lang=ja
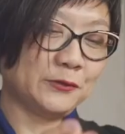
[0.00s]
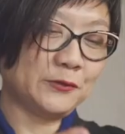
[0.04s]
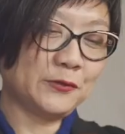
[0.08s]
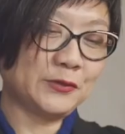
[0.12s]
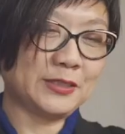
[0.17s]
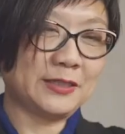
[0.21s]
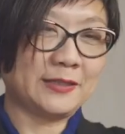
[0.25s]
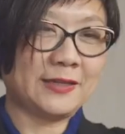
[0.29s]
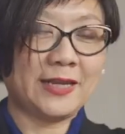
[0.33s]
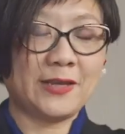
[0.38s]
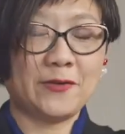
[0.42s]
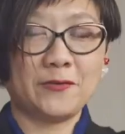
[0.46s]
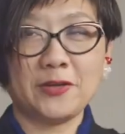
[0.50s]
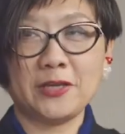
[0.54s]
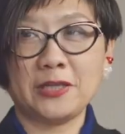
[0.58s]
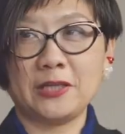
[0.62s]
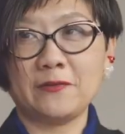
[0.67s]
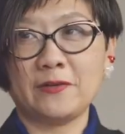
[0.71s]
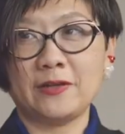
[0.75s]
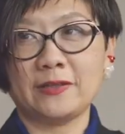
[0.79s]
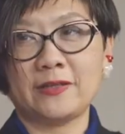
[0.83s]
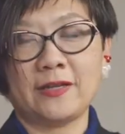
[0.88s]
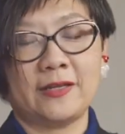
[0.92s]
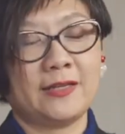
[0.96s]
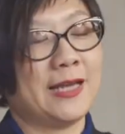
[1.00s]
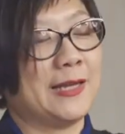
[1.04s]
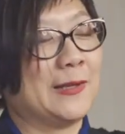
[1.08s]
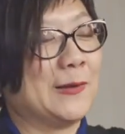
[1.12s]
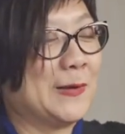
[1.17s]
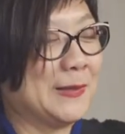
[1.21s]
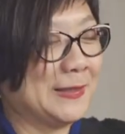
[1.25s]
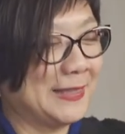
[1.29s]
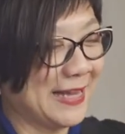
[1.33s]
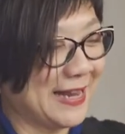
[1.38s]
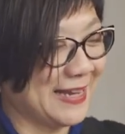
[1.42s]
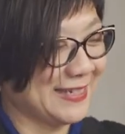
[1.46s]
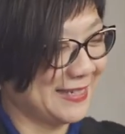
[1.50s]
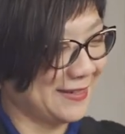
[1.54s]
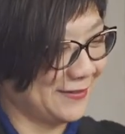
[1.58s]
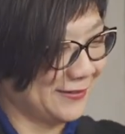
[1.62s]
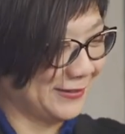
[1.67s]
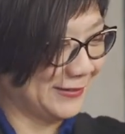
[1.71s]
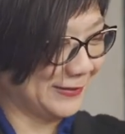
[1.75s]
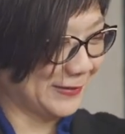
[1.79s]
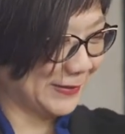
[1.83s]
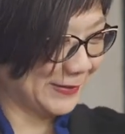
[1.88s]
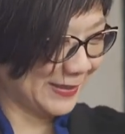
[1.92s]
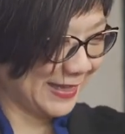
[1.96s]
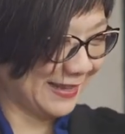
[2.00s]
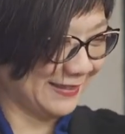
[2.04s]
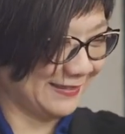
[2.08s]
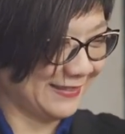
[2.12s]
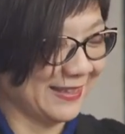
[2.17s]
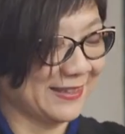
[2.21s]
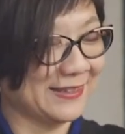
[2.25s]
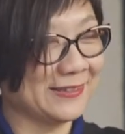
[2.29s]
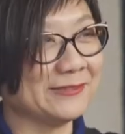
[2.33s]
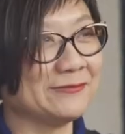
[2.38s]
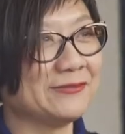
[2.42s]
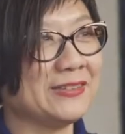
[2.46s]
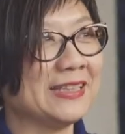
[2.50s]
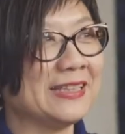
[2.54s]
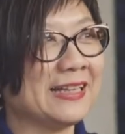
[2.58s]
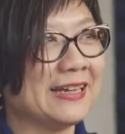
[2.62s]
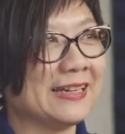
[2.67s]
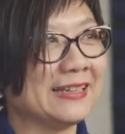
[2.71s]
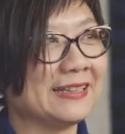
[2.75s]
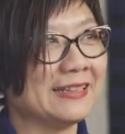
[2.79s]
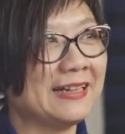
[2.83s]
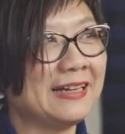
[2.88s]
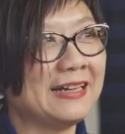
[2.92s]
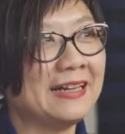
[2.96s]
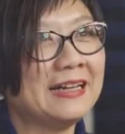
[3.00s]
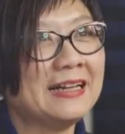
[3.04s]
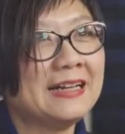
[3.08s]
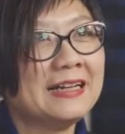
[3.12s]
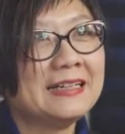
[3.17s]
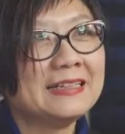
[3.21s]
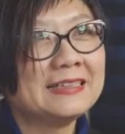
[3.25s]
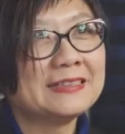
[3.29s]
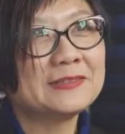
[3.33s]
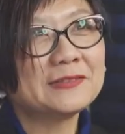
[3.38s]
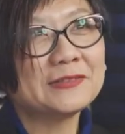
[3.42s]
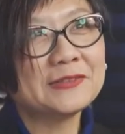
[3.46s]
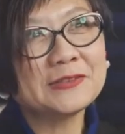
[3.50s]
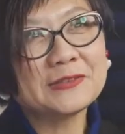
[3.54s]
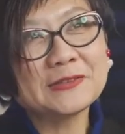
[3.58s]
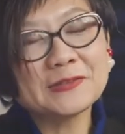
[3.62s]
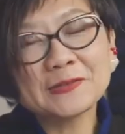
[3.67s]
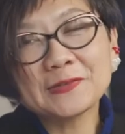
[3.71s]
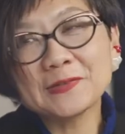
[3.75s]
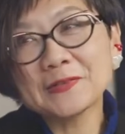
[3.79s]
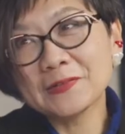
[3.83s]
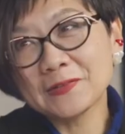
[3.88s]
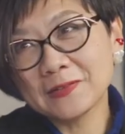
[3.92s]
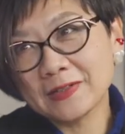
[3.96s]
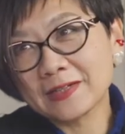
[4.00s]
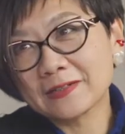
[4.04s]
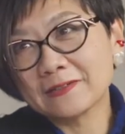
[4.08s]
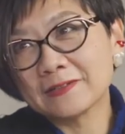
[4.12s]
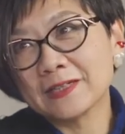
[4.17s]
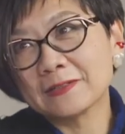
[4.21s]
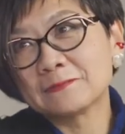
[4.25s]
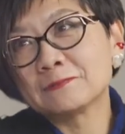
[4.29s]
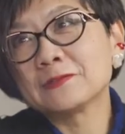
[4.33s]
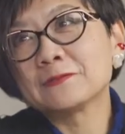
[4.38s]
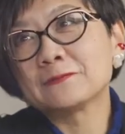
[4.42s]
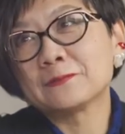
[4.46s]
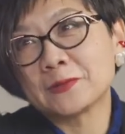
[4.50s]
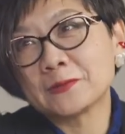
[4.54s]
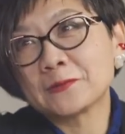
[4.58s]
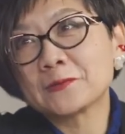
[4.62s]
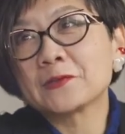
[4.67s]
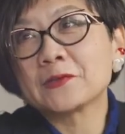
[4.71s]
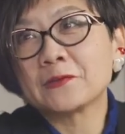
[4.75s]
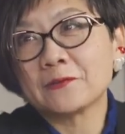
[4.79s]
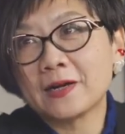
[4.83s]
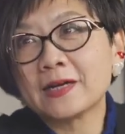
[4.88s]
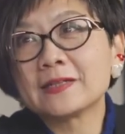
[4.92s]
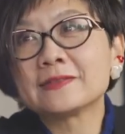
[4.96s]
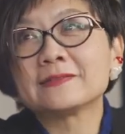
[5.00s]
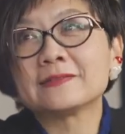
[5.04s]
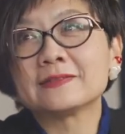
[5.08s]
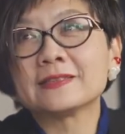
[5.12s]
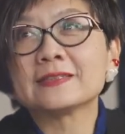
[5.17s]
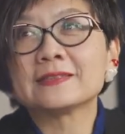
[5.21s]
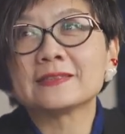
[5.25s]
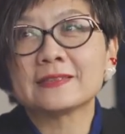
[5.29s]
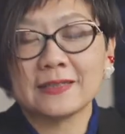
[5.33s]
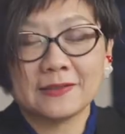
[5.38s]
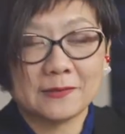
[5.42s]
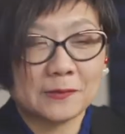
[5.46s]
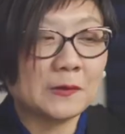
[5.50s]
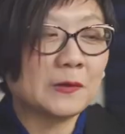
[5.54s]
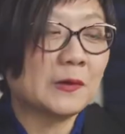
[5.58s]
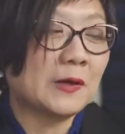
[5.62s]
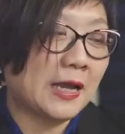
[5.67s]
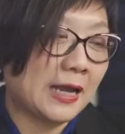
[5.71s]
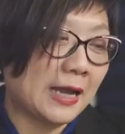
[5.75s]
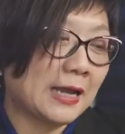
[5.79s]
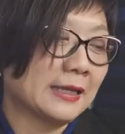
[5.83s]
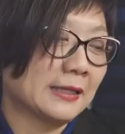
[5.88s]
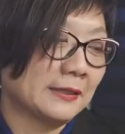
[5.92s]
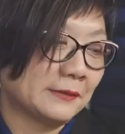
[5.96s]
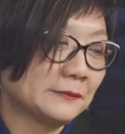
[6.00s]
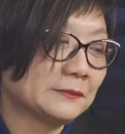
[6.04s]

動じゃないよねって言われたらいや同性愛者の運動だっていうみたいな、うん、そういうところがクエアムーブメントにはあるんですけど、はい、